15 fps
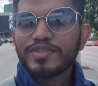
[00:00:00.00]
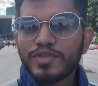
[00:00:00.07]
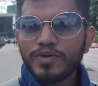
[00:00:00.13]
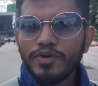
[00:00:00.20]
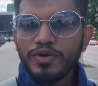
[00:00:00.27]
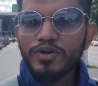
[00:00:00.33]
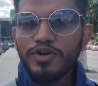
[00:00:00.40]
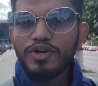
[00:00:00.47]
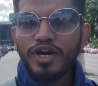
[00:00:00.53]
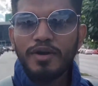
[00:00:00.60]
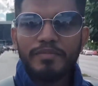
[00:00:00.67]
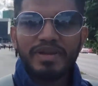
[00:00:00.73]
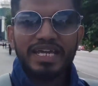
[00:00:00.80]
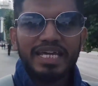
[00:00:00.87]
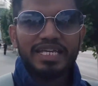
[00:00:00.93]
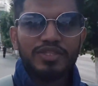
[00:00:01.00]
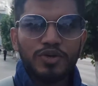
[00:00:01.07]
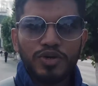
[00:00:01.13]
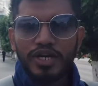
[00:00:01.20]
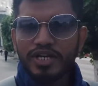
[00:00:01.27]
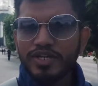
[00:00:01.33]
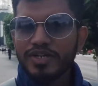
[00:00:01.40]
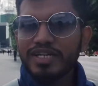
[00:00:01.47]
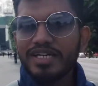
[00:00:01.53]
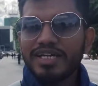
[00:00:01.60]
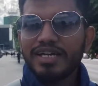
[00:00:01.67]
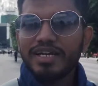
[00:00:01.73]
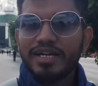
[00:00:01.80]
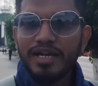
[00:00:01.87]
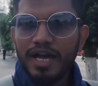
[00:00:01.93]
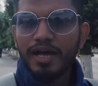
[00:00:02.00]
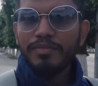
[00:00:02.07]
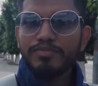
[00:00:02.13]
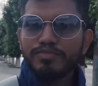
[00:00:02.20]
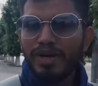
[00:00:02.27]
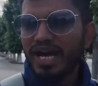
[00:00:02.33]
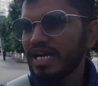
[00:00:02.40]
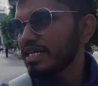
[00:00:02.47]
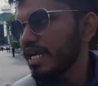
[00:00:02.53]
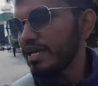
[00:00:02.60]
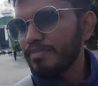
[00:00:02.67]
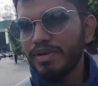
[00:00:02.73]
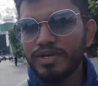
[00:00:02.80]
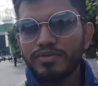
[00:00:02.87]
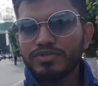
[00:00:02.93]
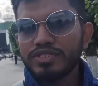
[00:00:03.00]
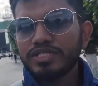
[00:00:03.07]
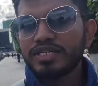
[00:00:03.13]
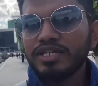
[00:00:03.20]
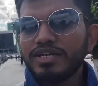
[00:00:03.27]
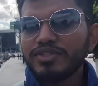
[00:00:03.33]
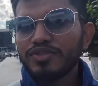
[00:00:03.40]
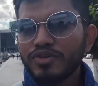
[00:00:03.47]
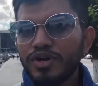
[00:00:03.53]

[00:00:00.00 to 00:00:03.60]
तो हमने दो लड़के वो हाँ पार्क टाइप है कुछ अच्छा।